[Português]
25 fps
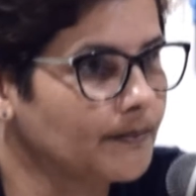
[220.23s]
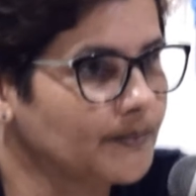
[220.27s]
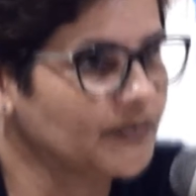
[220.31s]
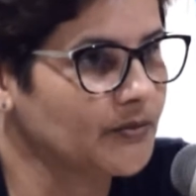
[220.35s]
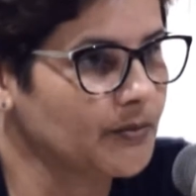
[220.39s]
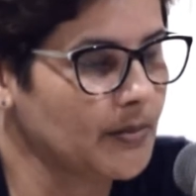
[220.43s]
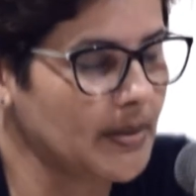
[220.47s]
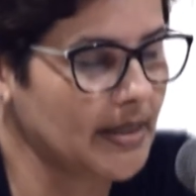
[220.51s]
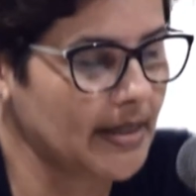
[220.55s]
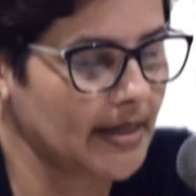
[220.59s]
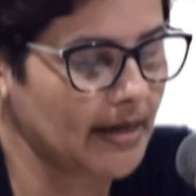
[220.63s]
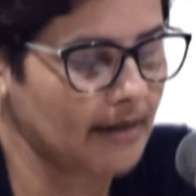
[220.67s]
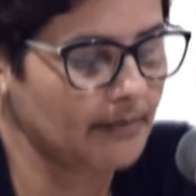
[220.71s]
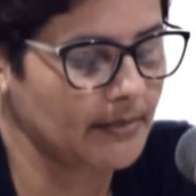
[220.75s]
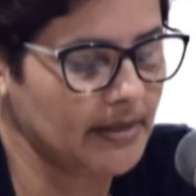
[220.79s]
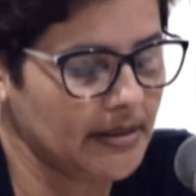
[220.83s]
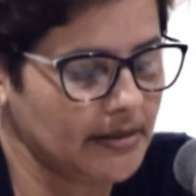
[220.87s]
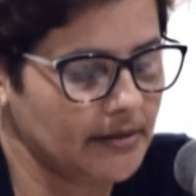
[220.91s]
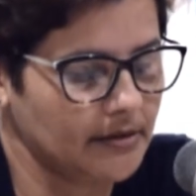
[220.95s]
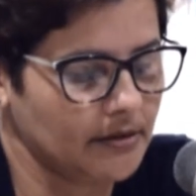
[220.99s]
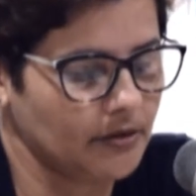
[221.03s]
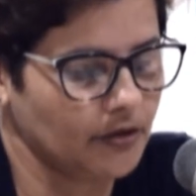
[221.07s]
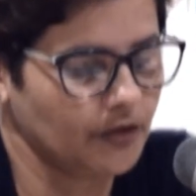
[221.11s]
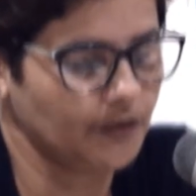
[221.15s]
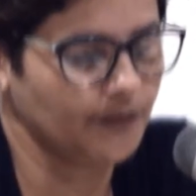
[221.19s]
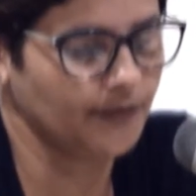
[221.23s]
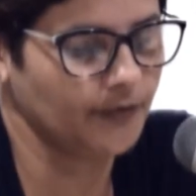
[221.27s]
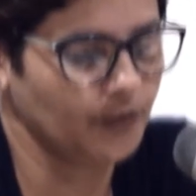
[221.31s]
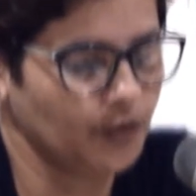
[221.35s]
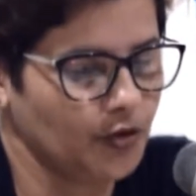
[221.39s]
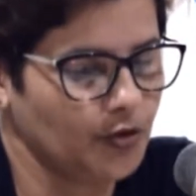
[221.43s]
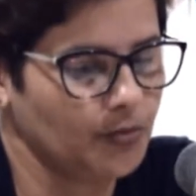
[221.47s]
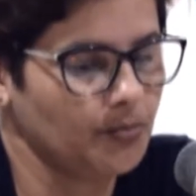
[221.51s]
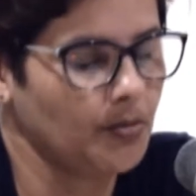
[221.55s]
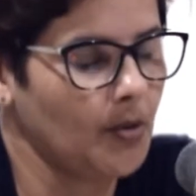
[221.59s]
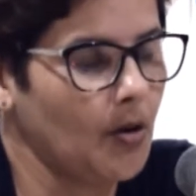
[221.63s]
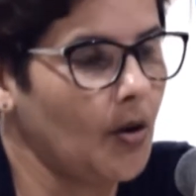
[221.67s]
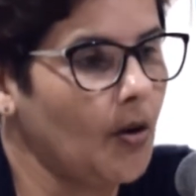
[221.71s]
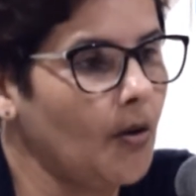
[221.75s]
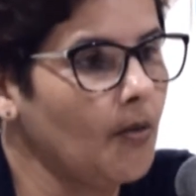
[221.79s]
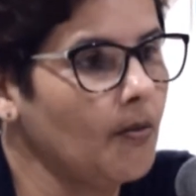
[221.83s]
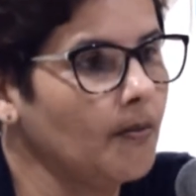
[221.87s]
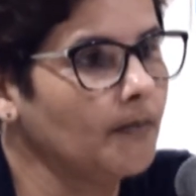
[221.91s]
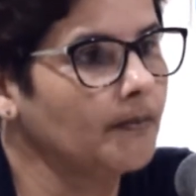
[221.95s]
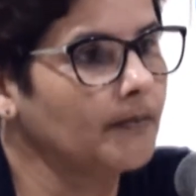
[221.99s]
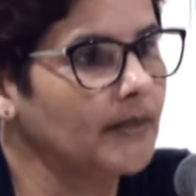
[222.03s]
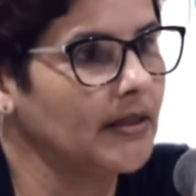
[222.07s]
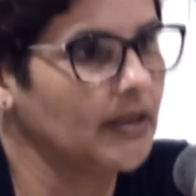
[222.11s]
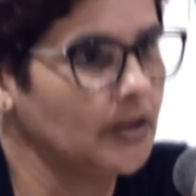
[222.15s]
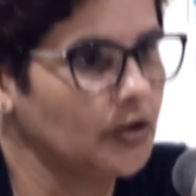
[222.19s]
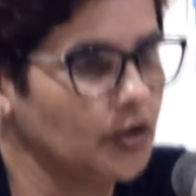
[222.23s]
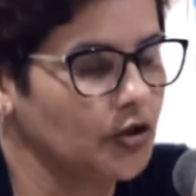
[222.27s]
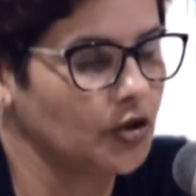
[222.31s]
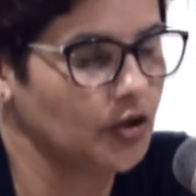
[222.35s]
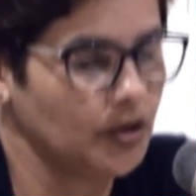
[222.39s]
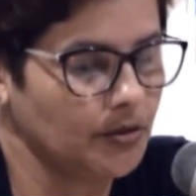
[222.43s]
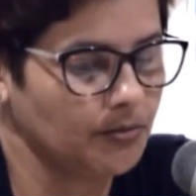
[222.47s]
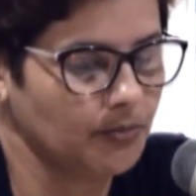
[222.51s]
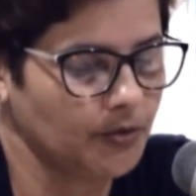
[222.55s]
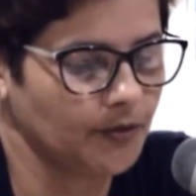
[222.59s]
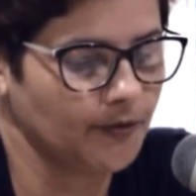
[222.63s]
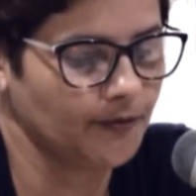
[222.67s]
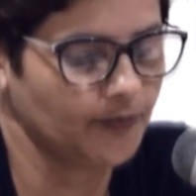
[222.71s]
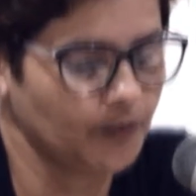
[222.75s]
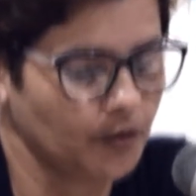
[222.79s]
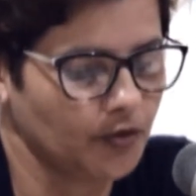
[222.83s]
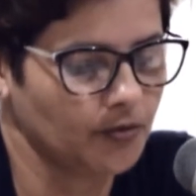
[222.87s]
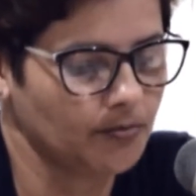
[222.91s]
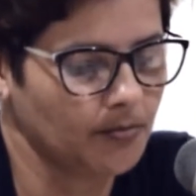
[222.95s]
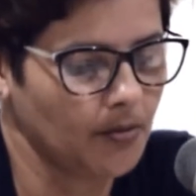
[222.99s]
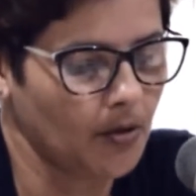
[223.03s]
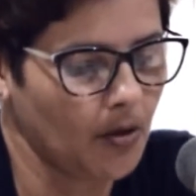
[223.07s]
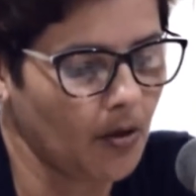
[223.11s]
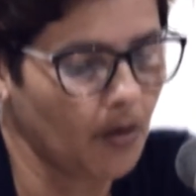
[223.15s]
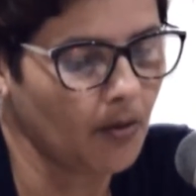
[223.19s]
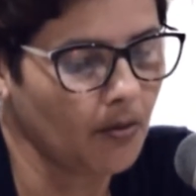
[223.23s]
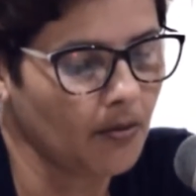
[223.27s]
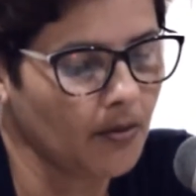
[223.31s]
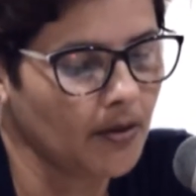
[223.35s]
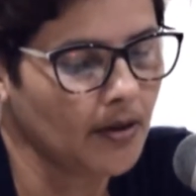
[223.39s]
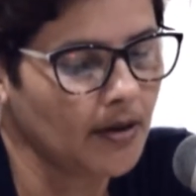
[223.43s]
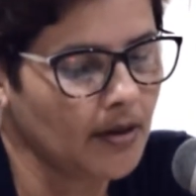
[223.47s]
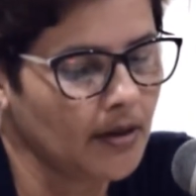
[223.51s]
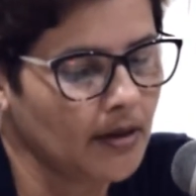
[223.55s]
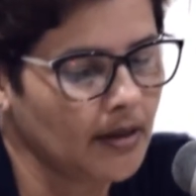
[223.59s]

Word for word: uma camisa de futebol, né, de time de futebol.